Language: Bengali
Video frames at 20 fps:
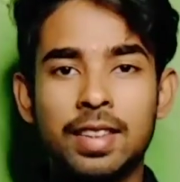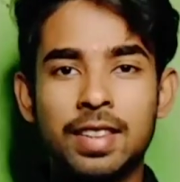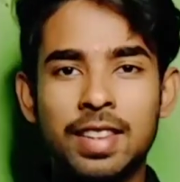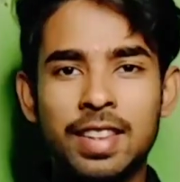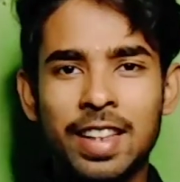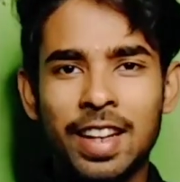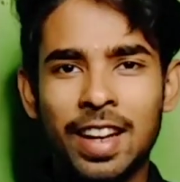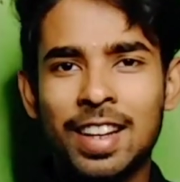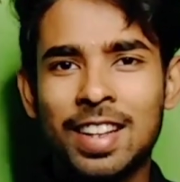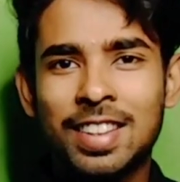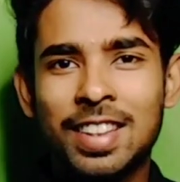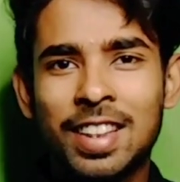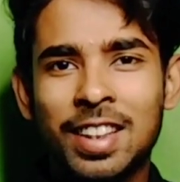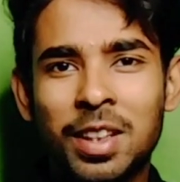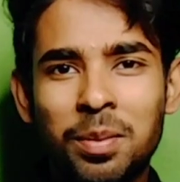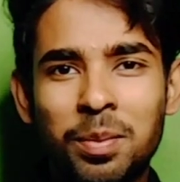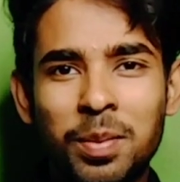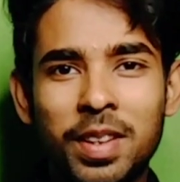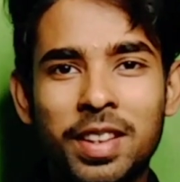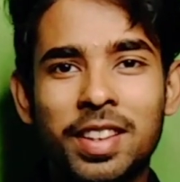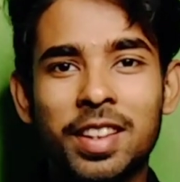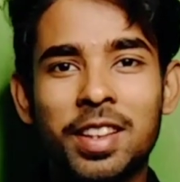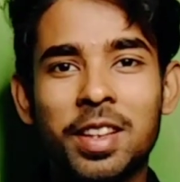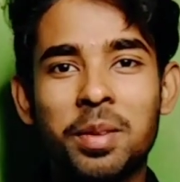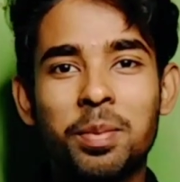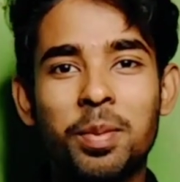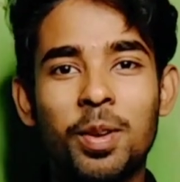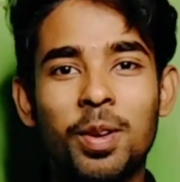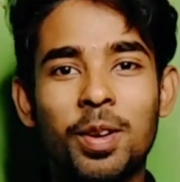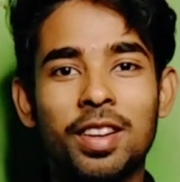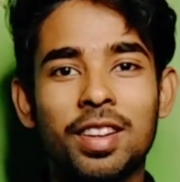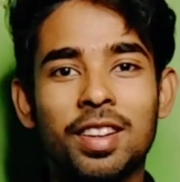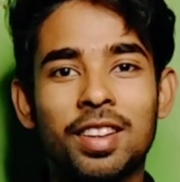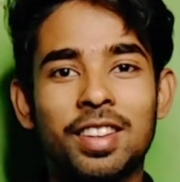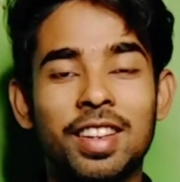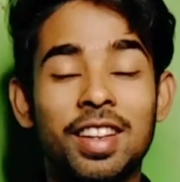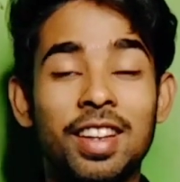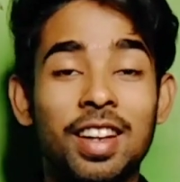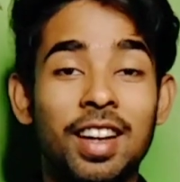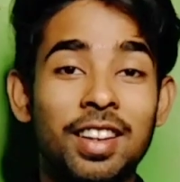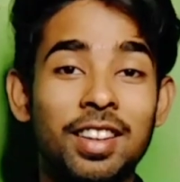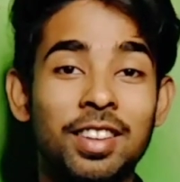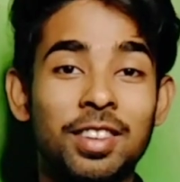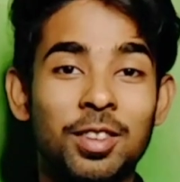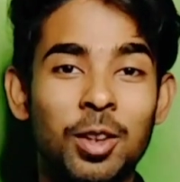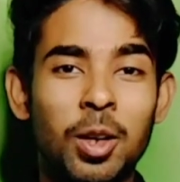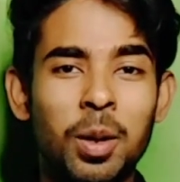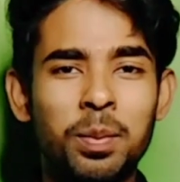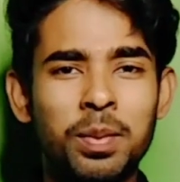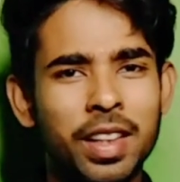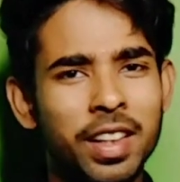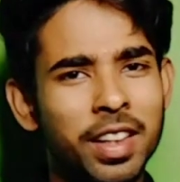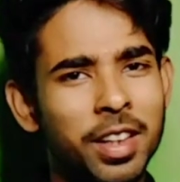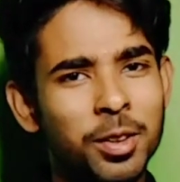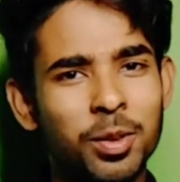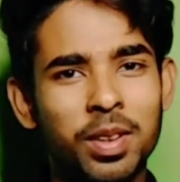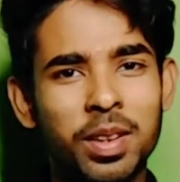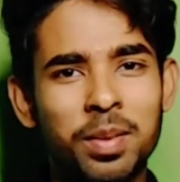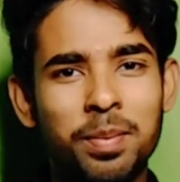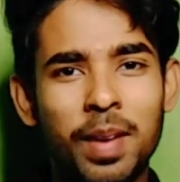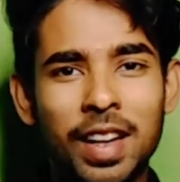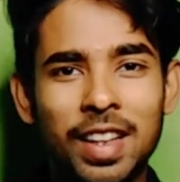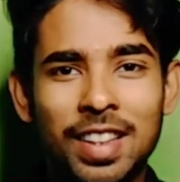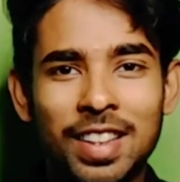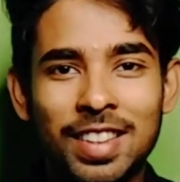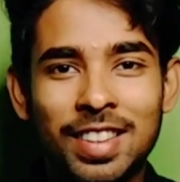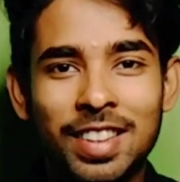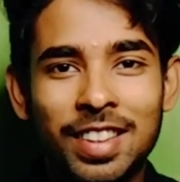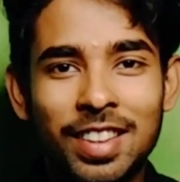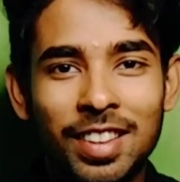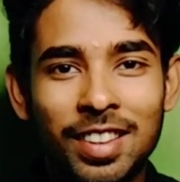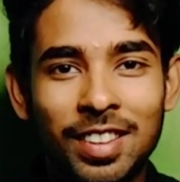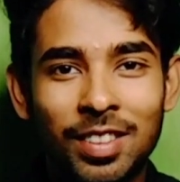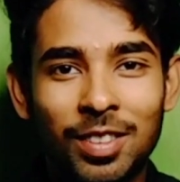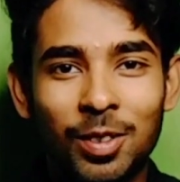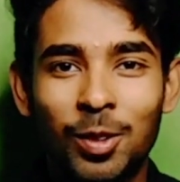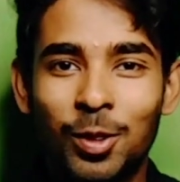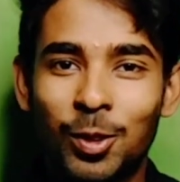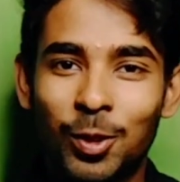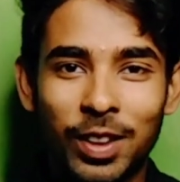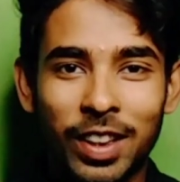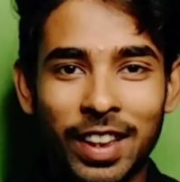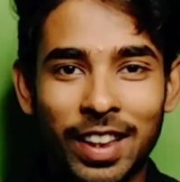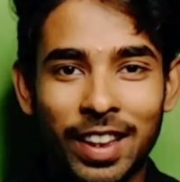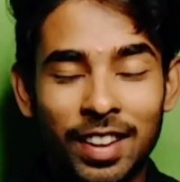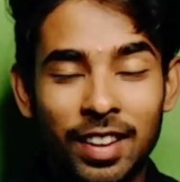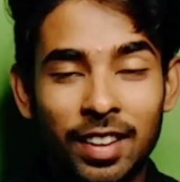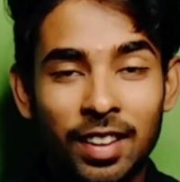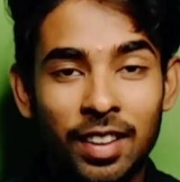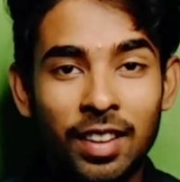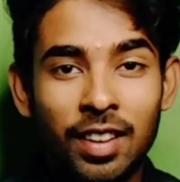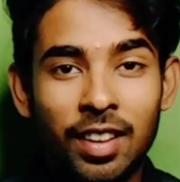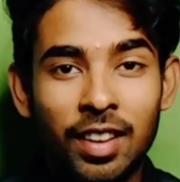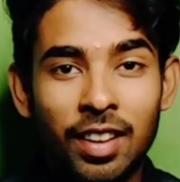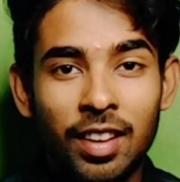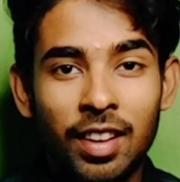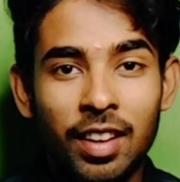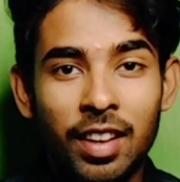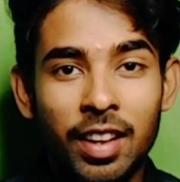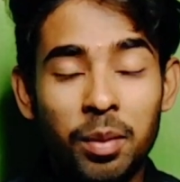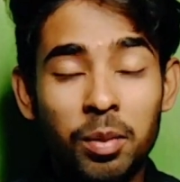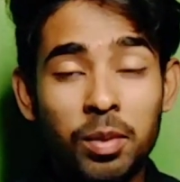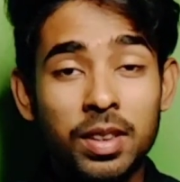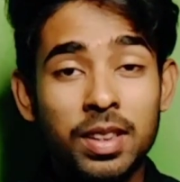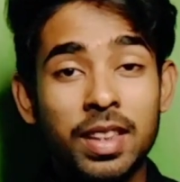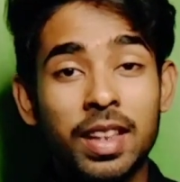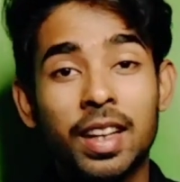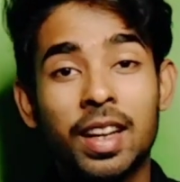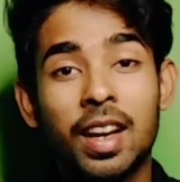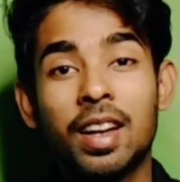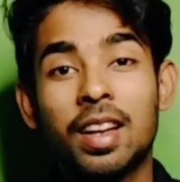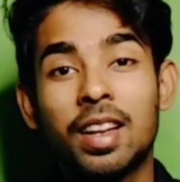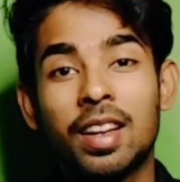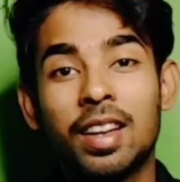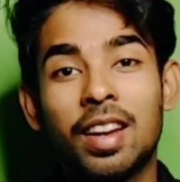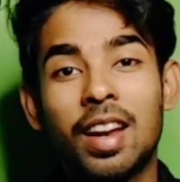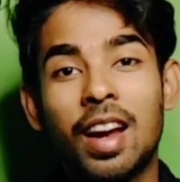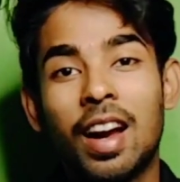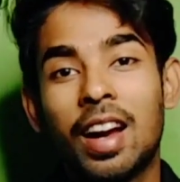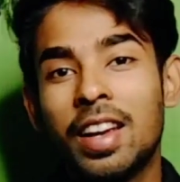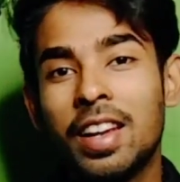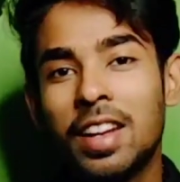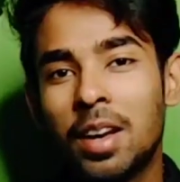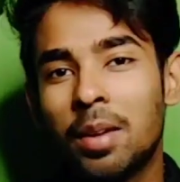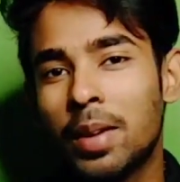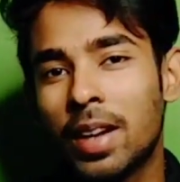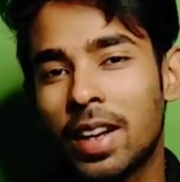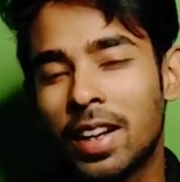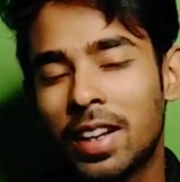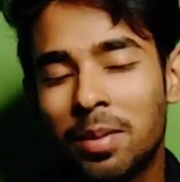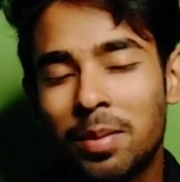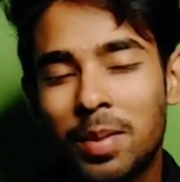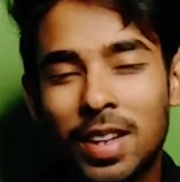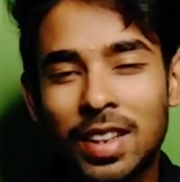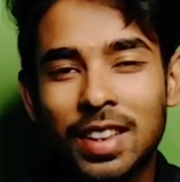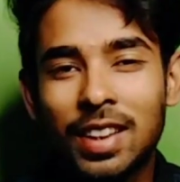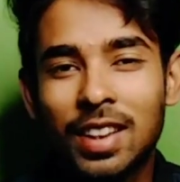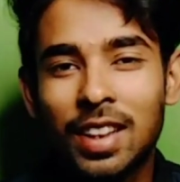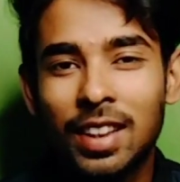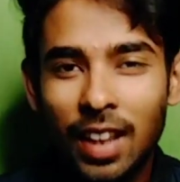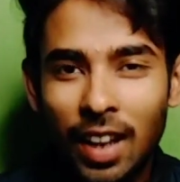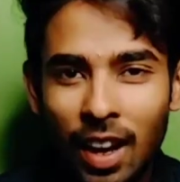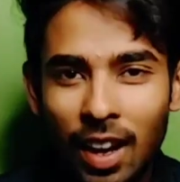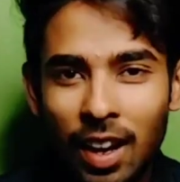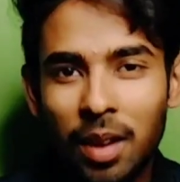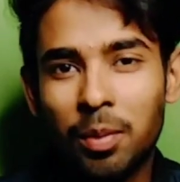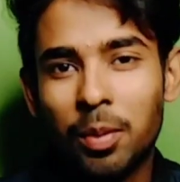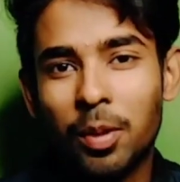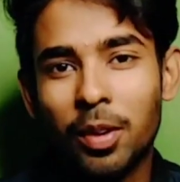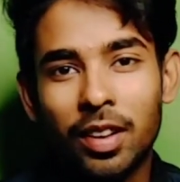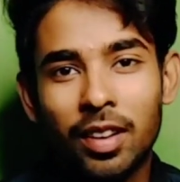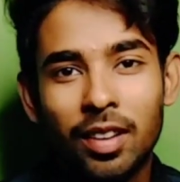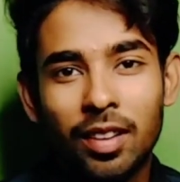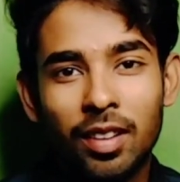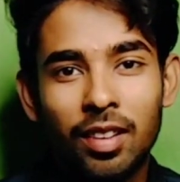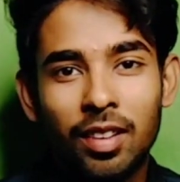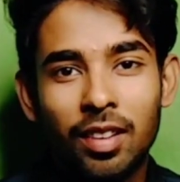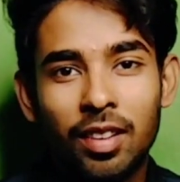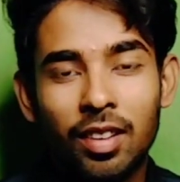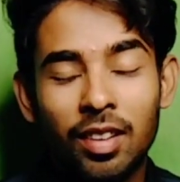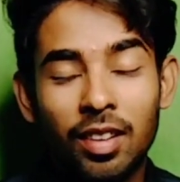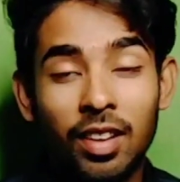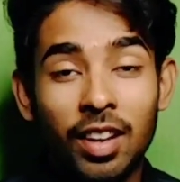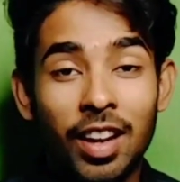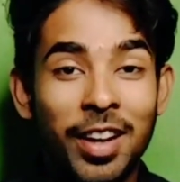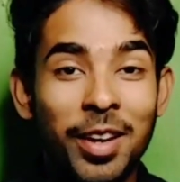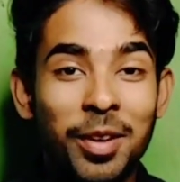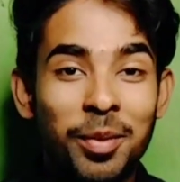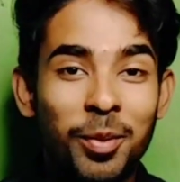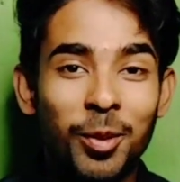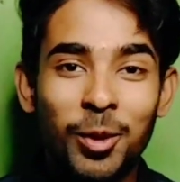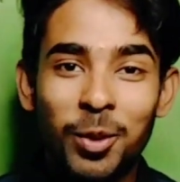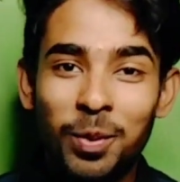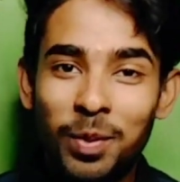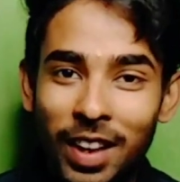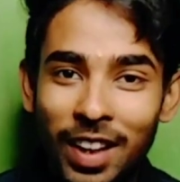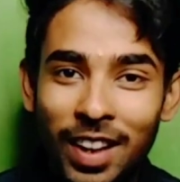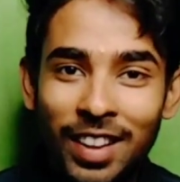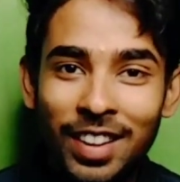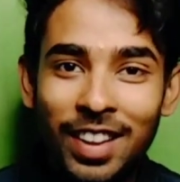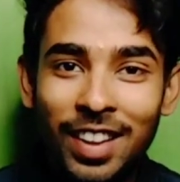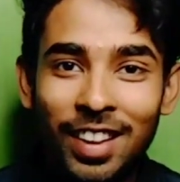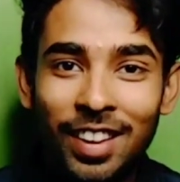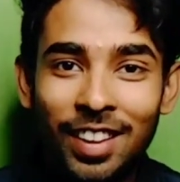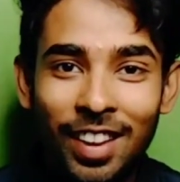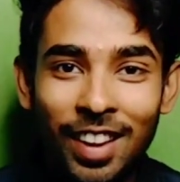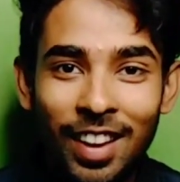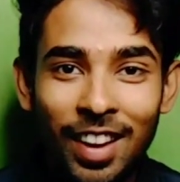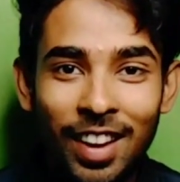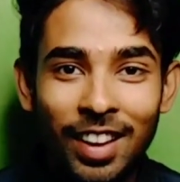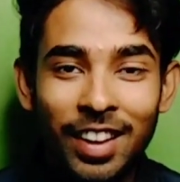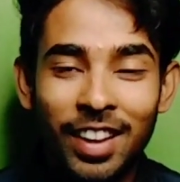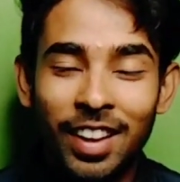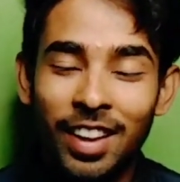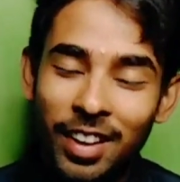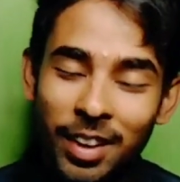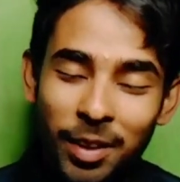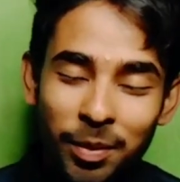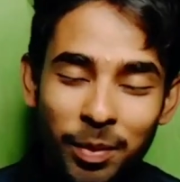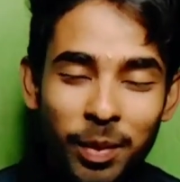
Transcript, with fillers: জিয়ানার সাথে বিচ্ছেদের পর কিগান সব ছেড়ে ছুড়ে পালিয়ে আসে অন্য জায়গায় এবং সেখানে রাহি নামে একটি মেয়ের সাথে তার আলাপ হয় রাহির প্রথম দেখাতেই কিগানের